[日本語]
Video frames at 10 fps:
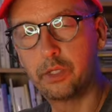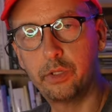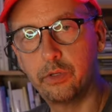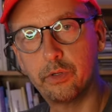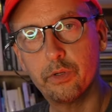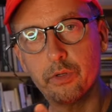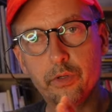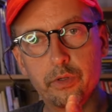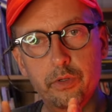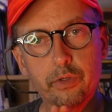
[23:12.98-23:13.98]
てい
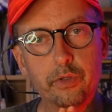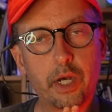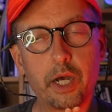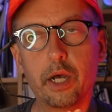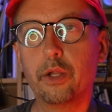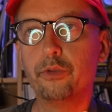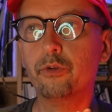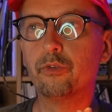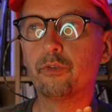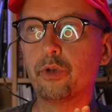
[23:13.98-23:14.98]
う
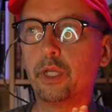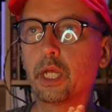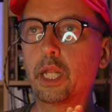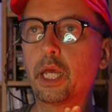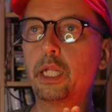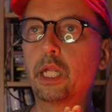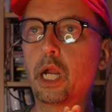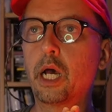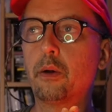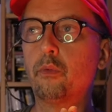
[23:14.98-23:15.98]
ニュースをいただいた
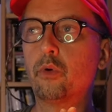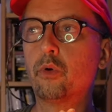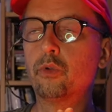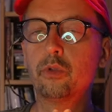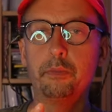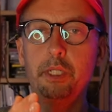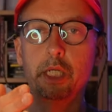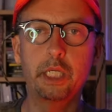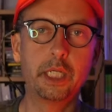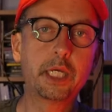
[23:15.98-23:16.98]
らもう今度みんな
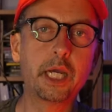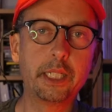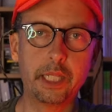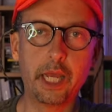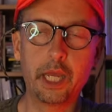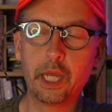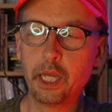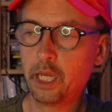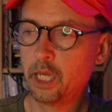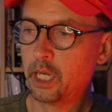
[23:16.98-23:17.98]
切り替えて
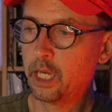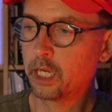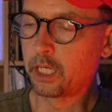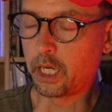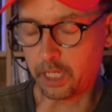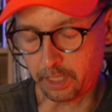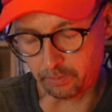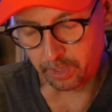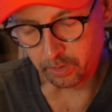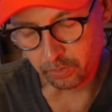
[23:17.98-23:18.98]
彼
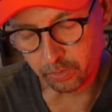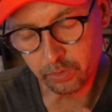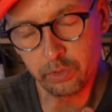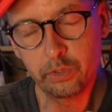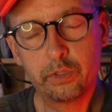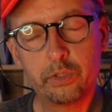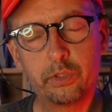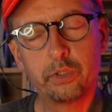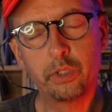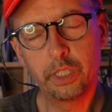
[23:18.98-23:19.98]
は本
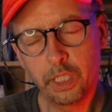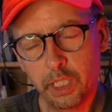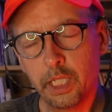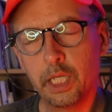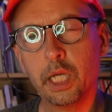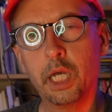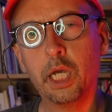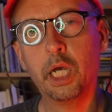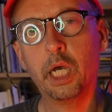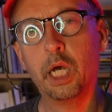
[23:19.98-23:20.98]
当に
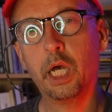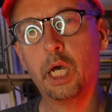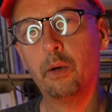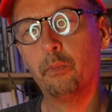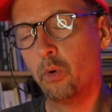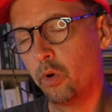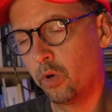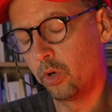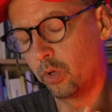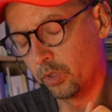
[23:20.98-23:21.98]

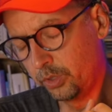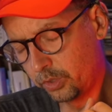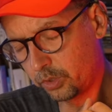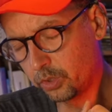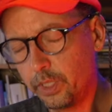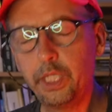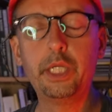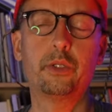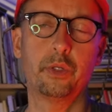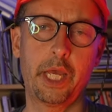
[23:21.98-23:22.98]
もう本当にいい
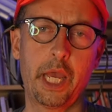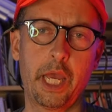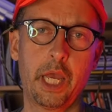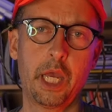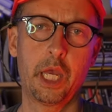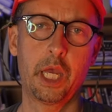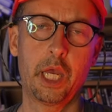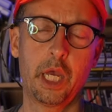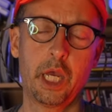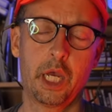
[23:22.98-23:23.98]
人で
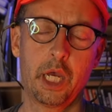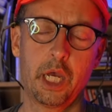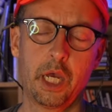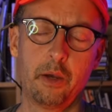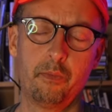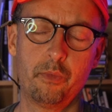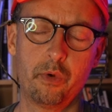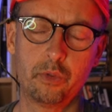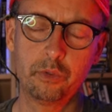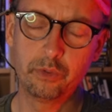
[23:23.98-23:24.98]
もう
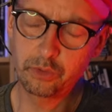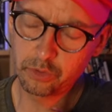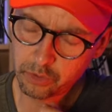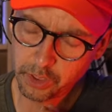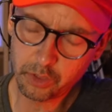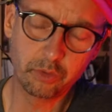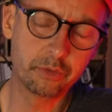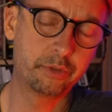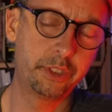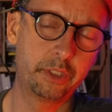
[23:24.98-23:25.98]
本当にこ
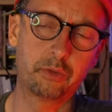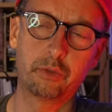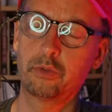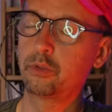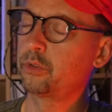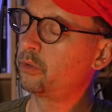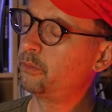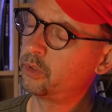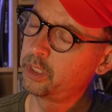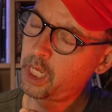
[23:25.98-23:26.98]
の国このこと
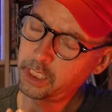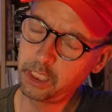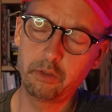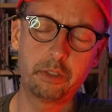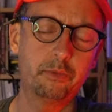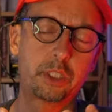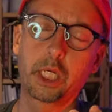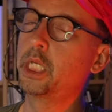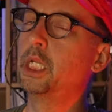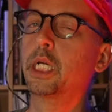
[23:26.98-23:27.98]
も何よりも
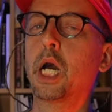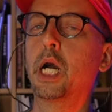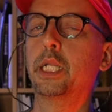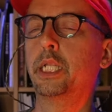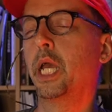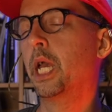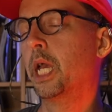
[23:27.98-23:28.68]
先に考えて